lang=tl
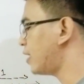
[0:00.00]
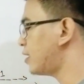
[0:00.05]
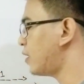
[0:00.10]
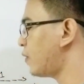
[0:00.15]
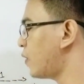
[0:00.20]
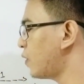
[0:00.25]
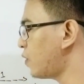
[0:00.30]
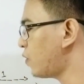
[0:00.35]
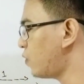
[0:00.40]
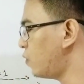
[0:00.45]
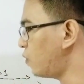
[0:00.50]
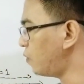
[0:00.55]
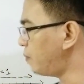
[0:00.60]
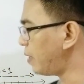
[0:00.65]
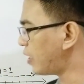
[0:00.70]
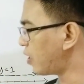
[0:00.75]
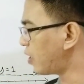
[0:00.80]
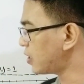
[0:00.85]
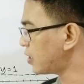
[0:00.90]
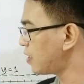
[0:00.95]
is equal to 2?
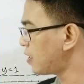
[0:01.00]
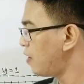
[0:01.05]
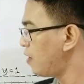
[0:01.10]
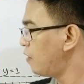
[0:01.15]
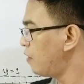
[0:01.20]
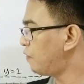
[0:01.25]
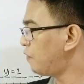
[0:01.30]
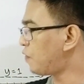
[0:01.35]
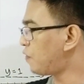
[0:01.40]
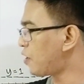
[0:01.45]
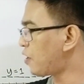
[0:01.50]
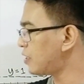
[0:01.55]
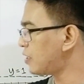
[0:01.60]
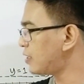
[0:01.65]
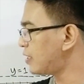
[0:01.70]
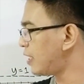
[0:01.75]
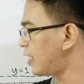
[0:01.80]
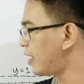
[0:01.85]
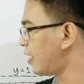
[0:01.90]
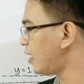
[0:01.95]
Because
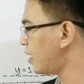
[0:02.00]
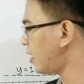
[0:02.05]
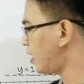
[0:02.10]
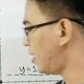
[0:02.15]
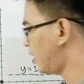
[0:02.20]
4C